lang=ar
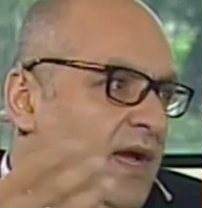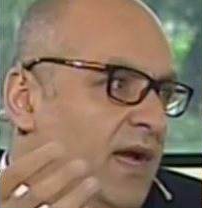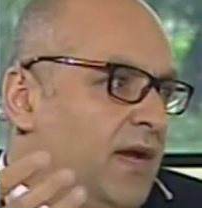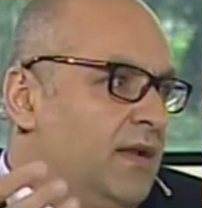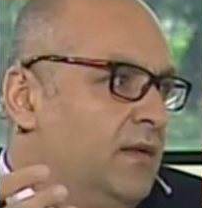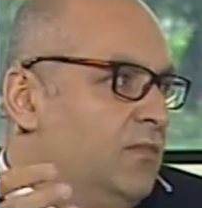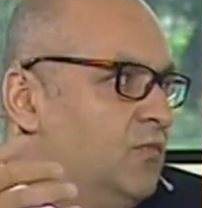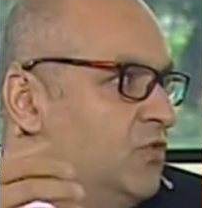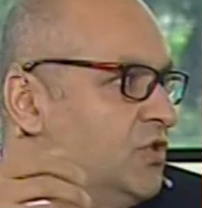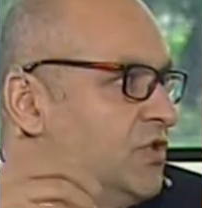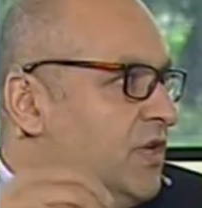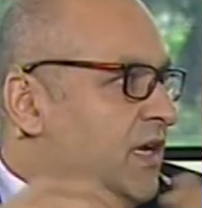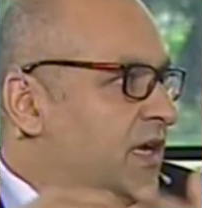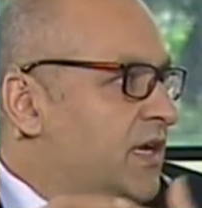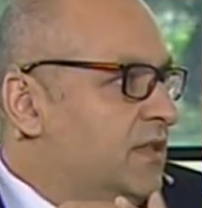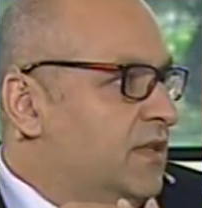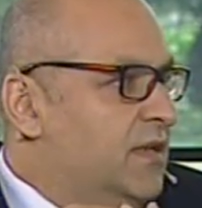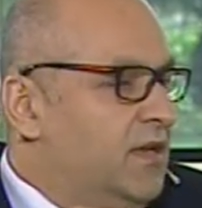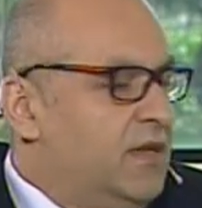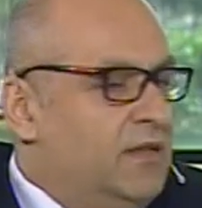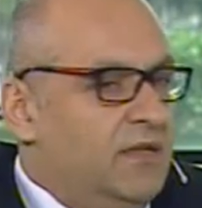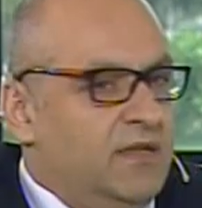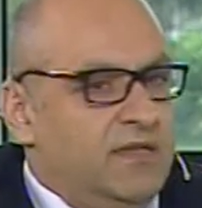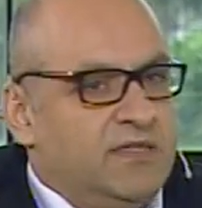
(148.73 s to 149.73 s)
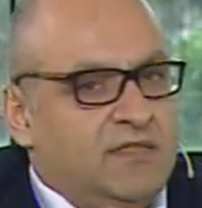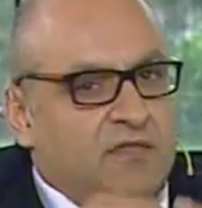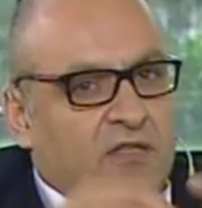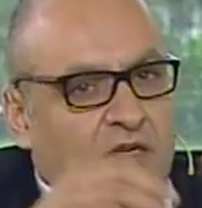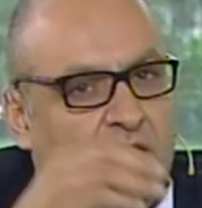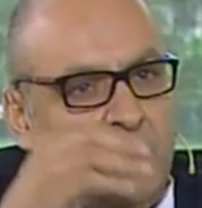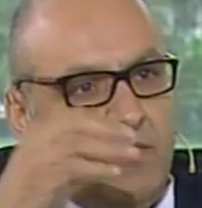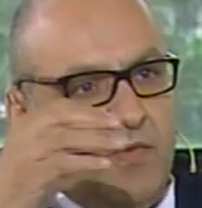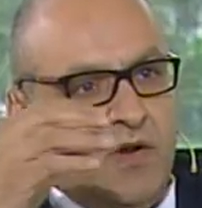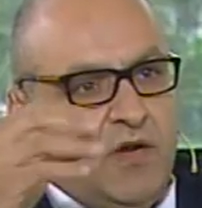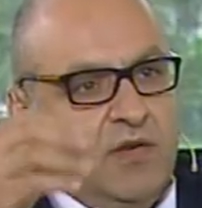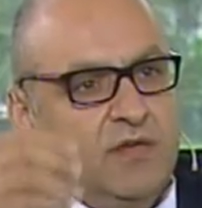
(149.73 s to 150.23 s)
على المشاهدين
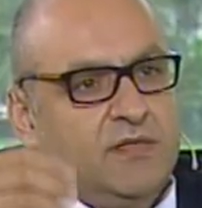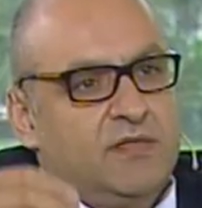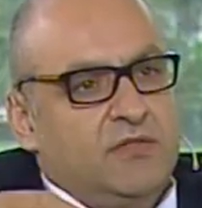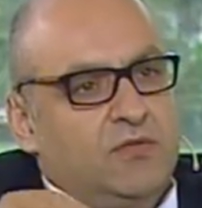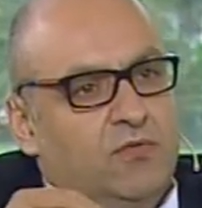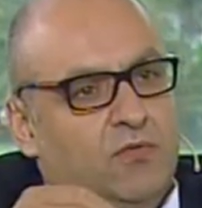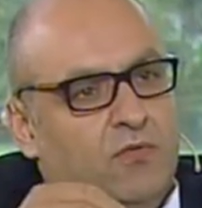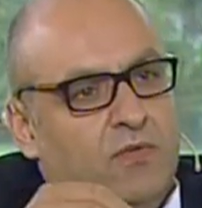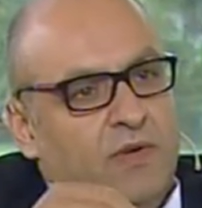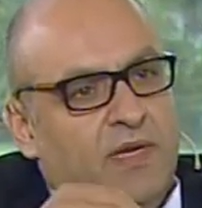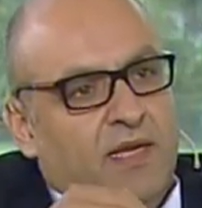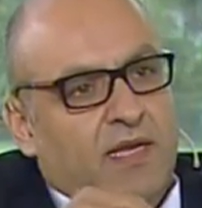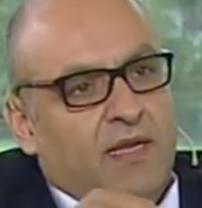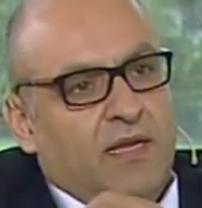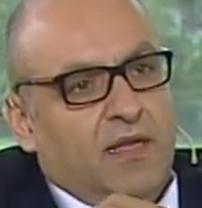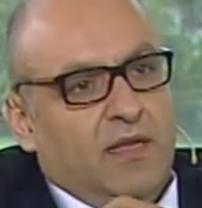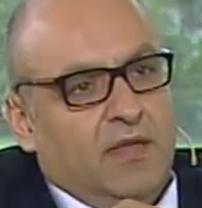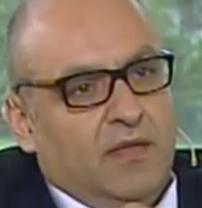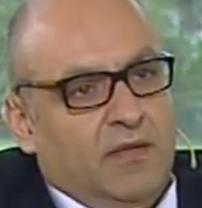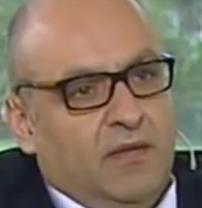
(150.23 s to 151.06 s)
استقبال السواح